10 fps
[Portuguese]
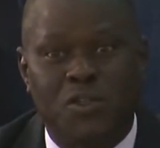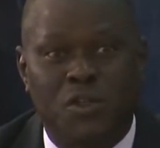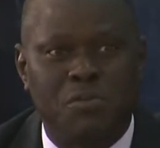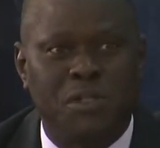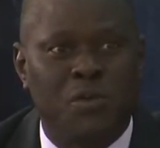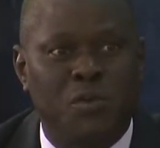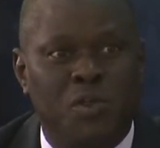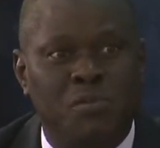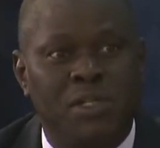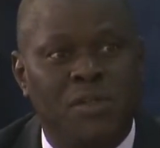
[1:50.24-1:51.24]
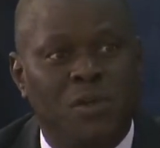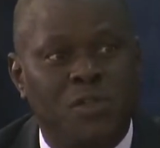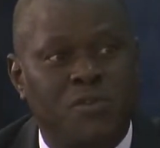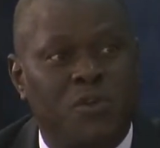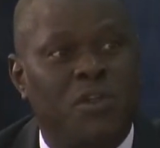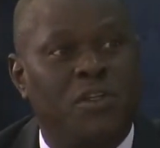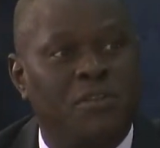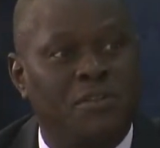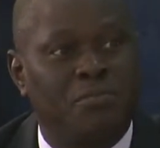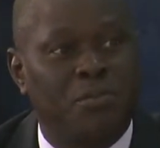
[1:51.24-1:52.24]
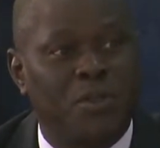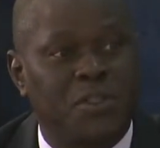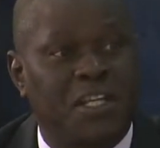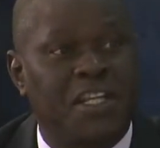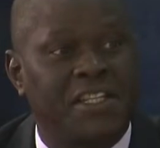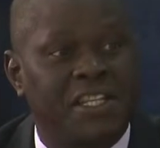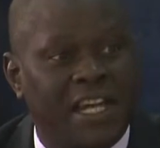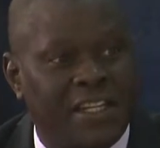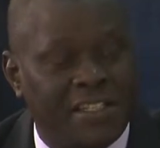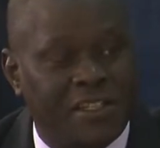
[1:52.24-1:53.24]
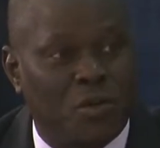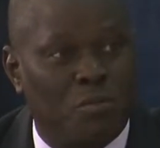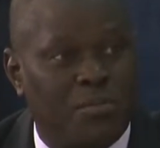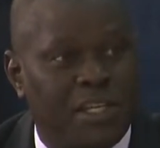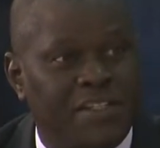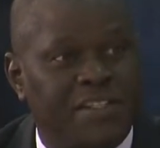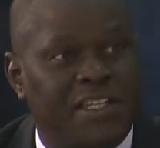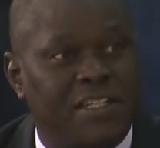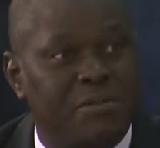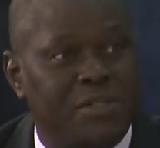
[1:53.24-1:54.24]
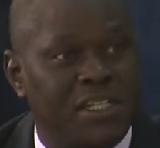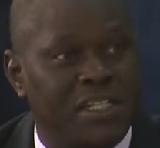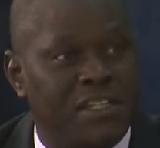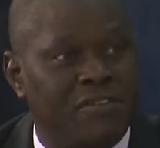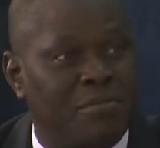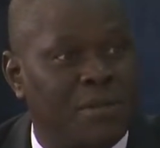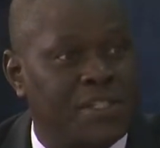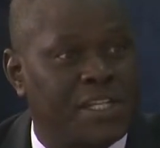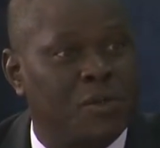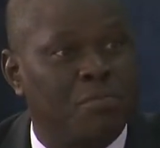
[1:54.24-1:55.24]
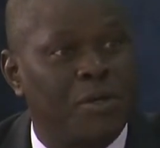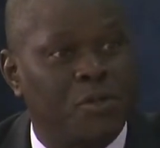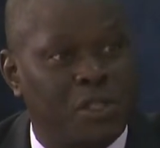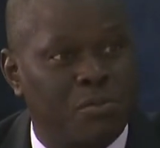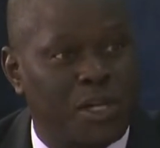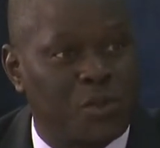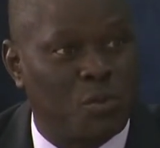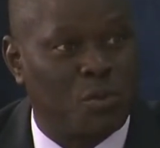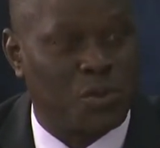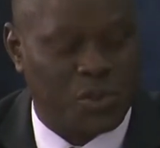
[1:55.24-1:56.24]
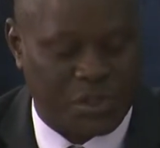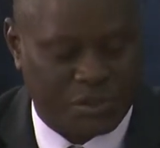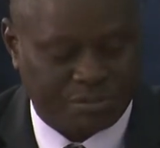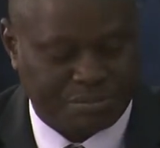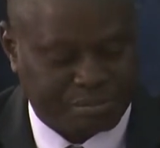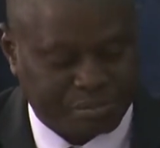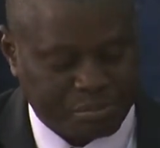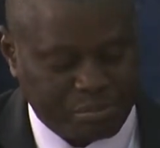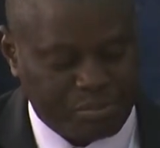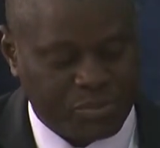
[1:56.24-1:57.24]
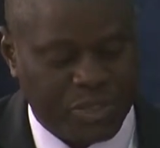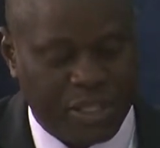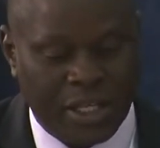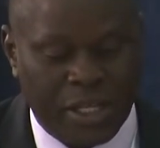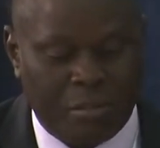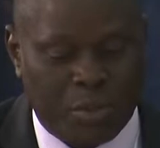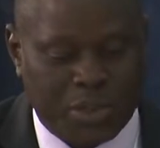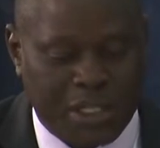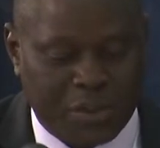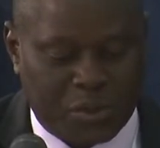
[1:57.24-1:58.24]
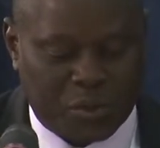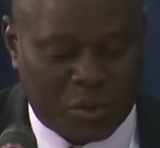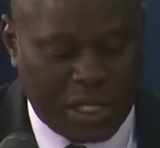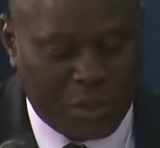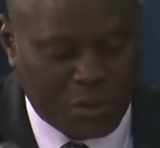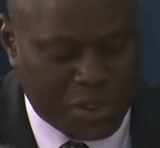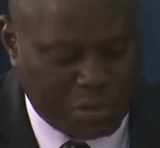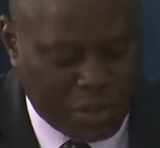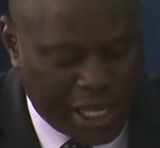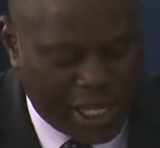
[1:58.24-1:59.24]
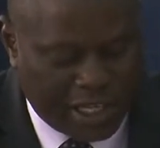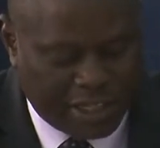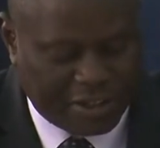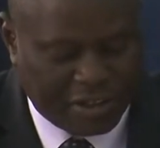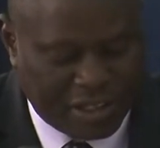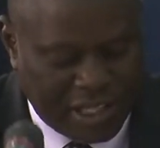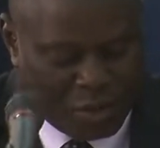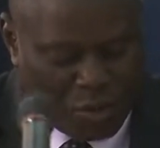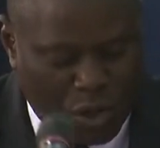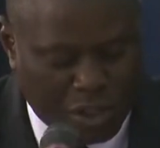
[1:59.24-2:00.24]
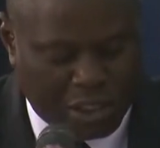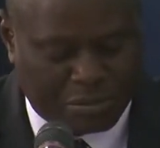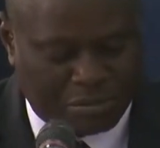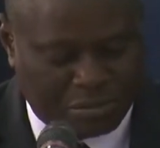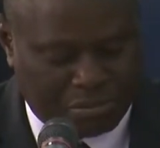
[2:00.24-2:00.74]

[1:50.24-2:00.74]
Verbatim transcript: 2001, 2002 foi depois retirada esta competência administrativa, passando para os tribunais comuns. Portanto, é um tribunal, é um órgão